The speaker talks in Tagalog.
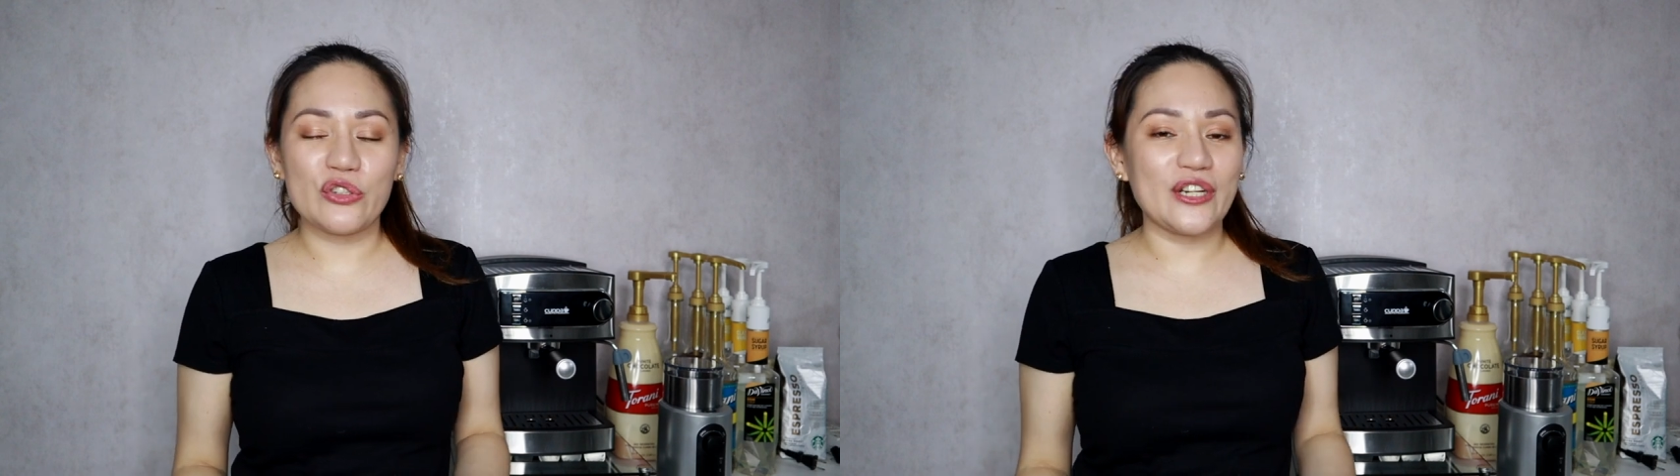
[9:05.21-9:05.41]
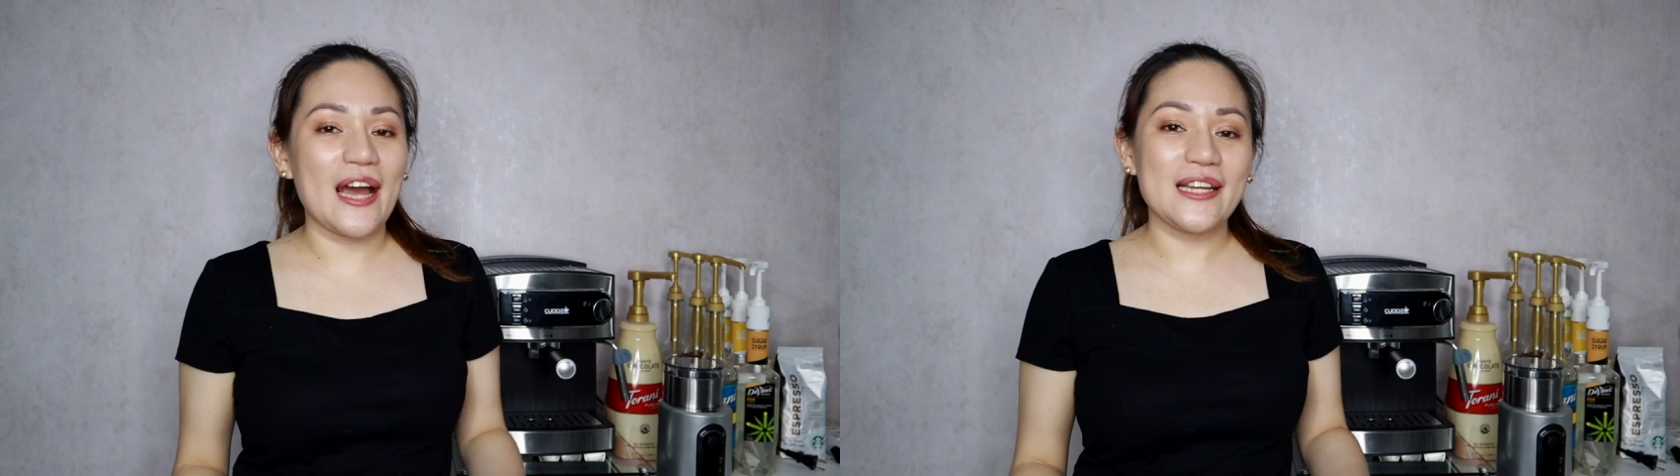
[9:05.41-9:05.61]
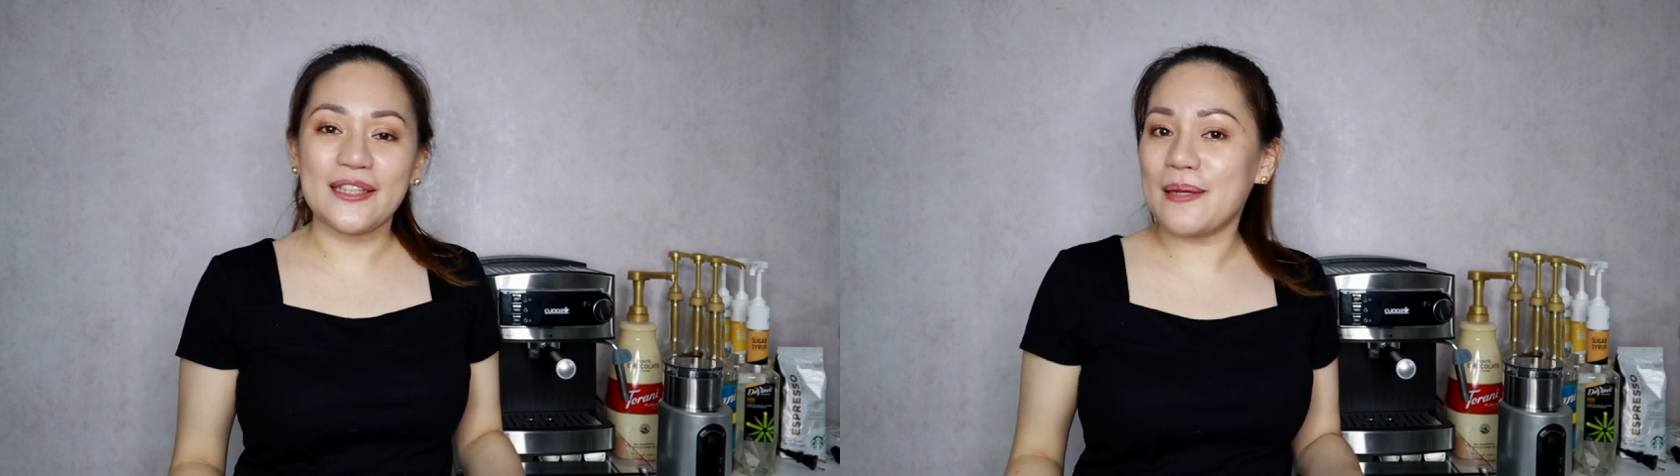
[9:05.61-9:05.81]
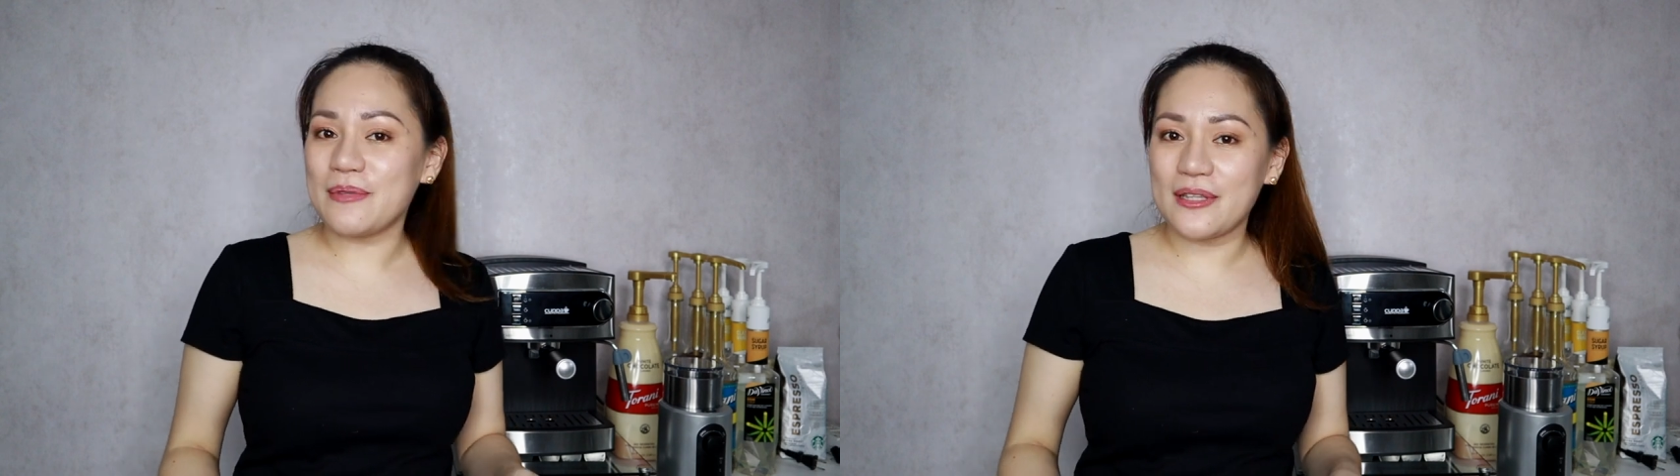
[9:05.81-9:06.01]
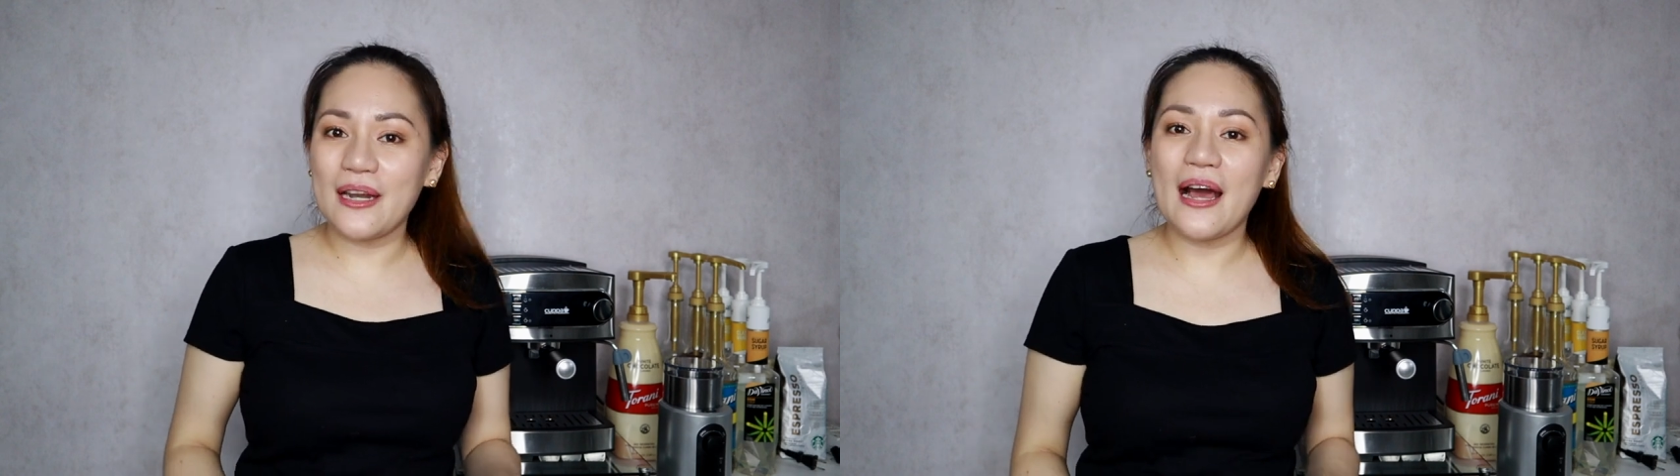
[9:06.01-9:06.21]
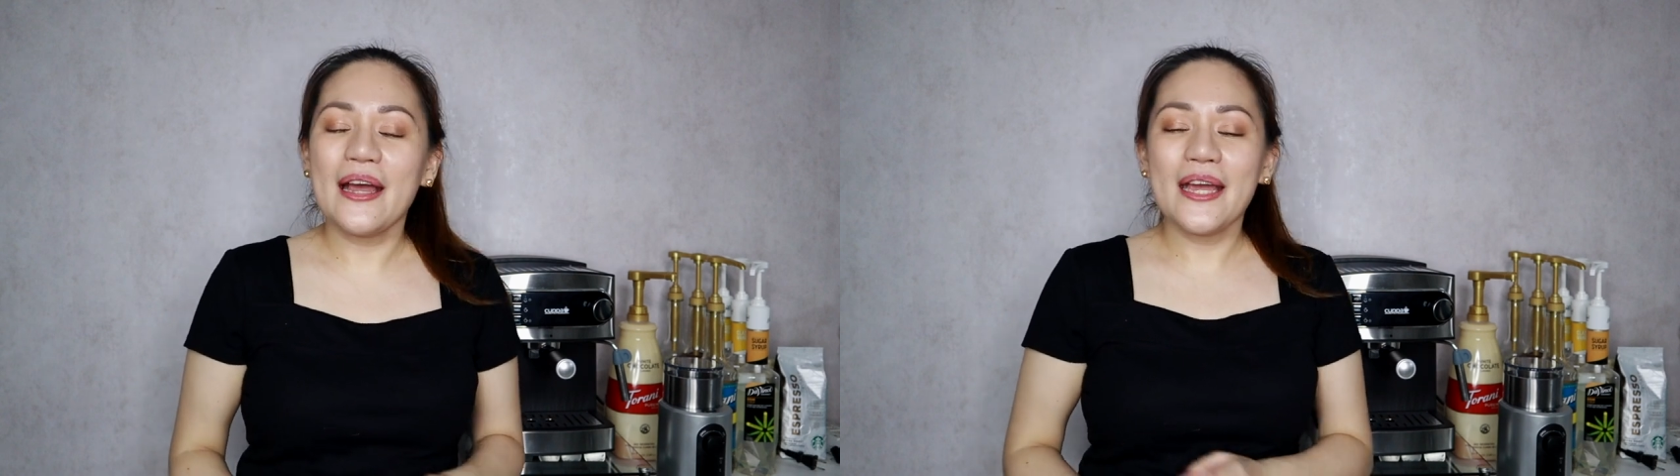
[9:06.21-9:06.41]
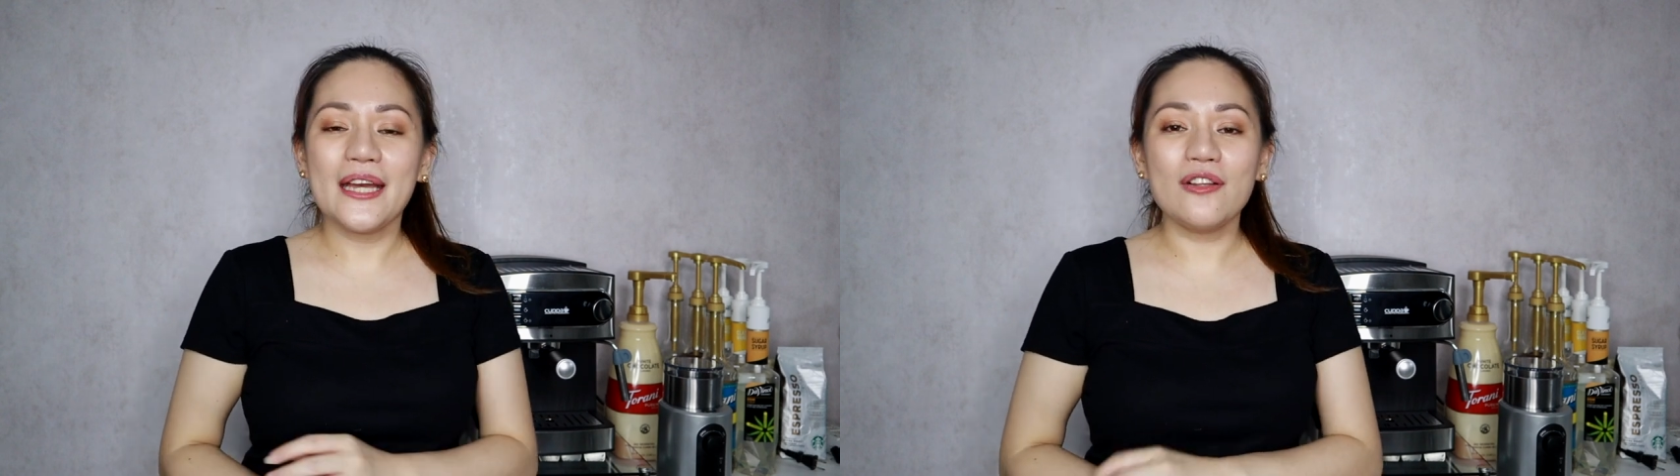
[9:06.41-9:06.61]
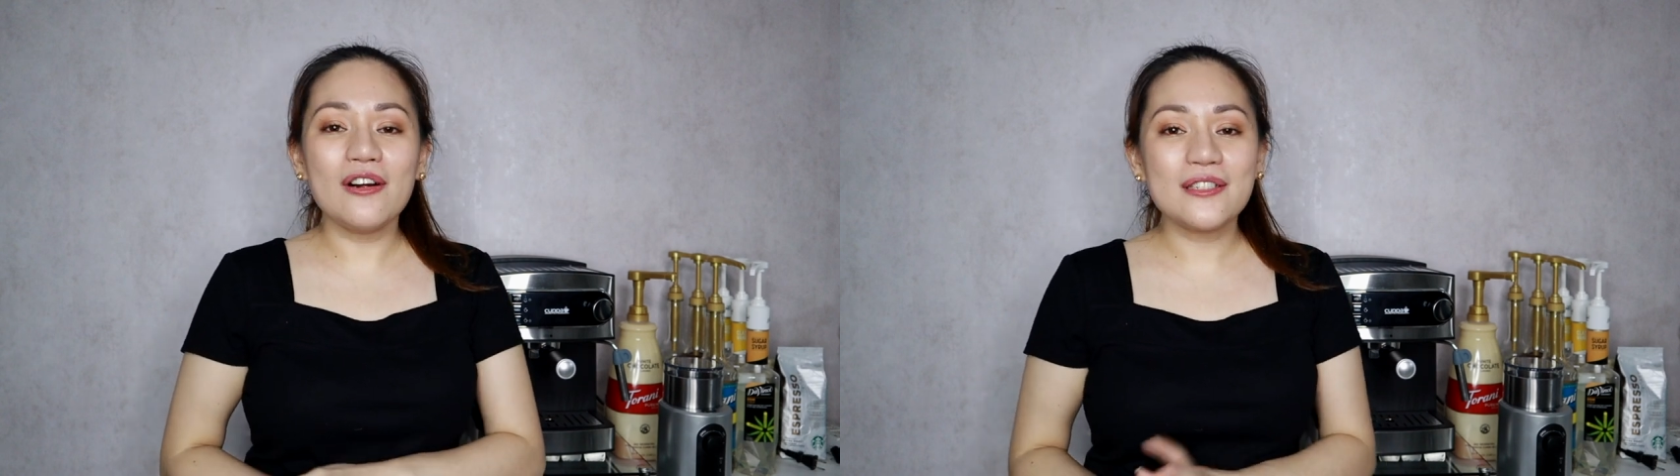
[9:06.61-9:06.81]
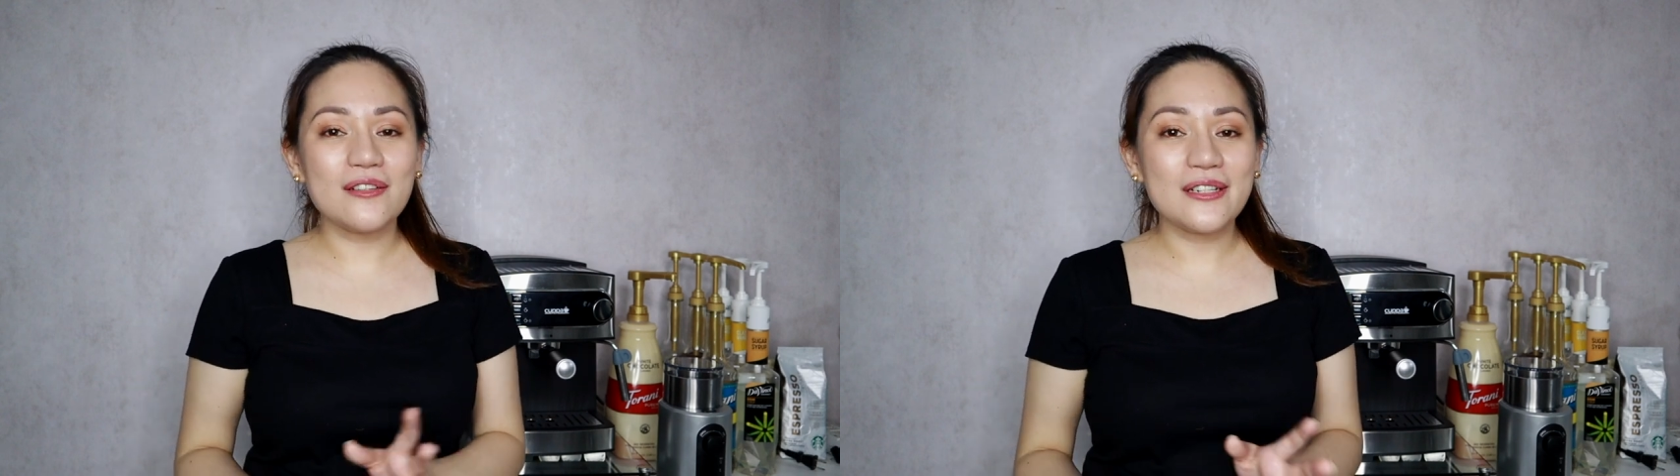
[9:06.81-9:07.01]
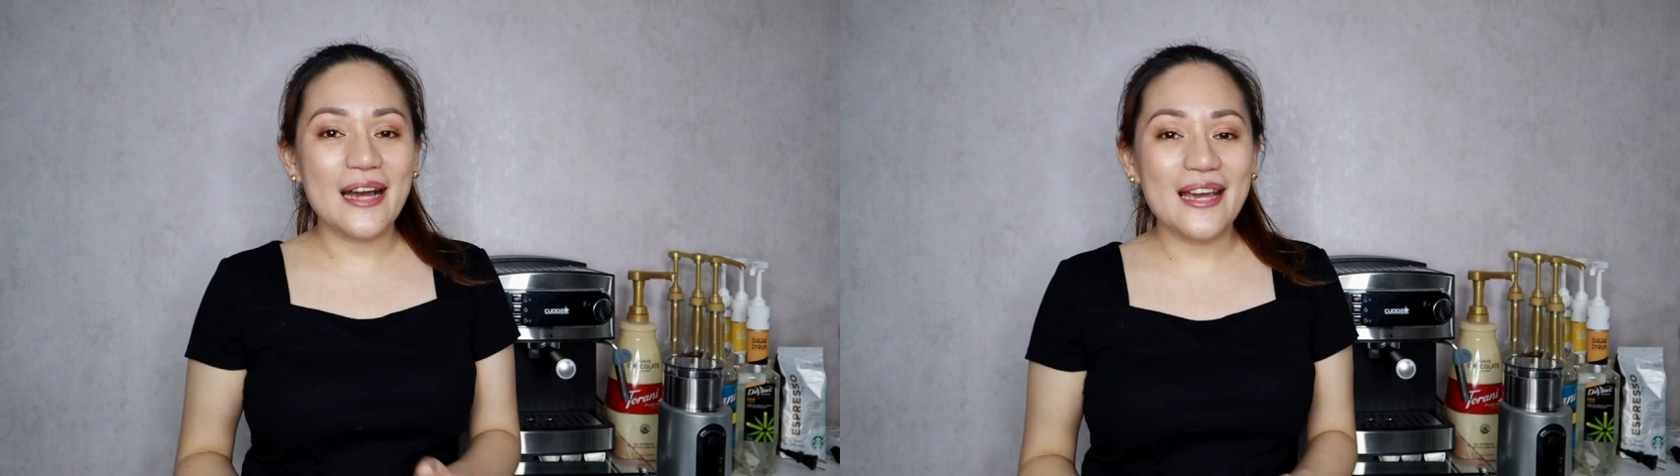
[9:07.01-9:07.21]
or items nila. And
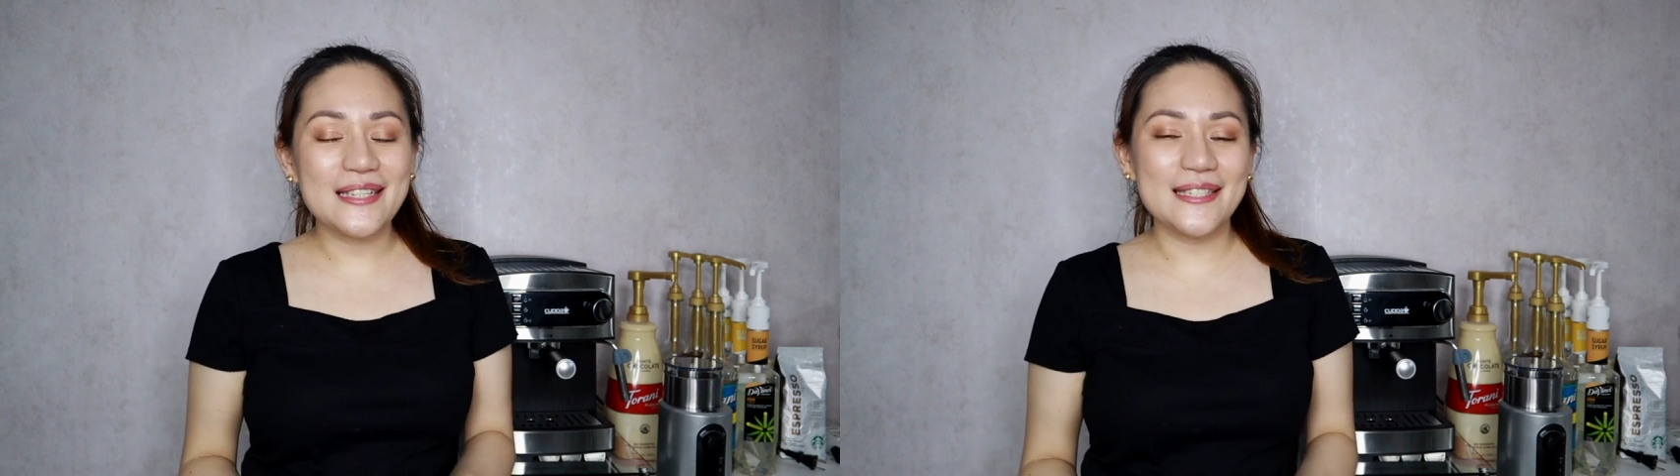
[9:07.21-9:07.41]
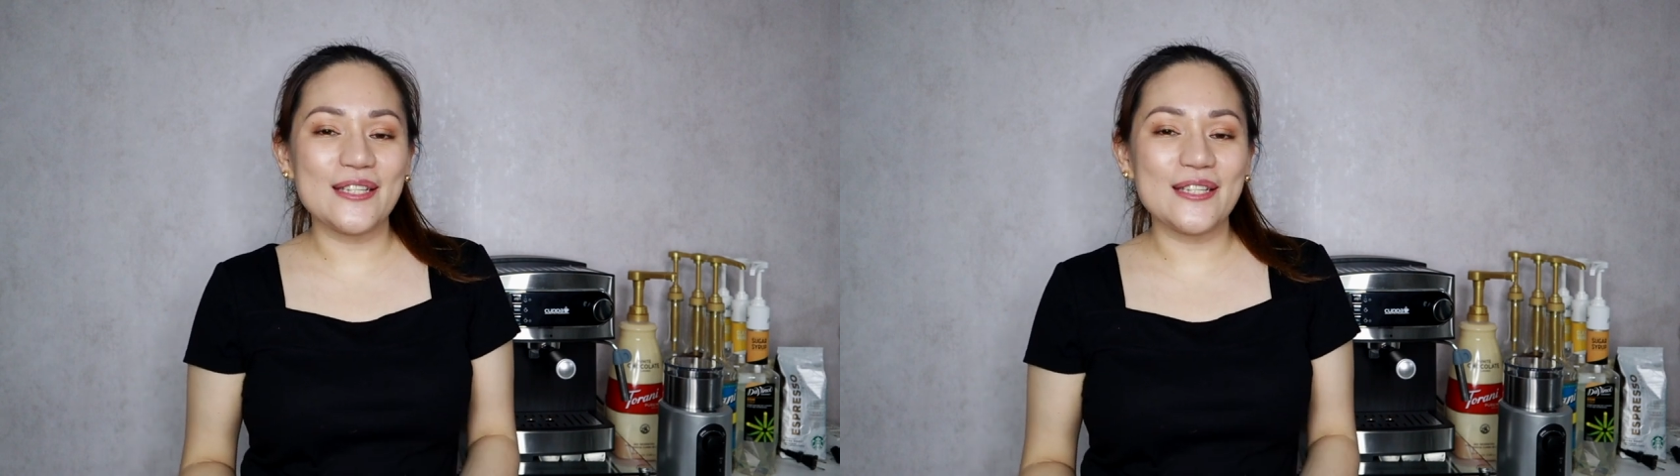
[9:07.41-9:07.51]
also guys,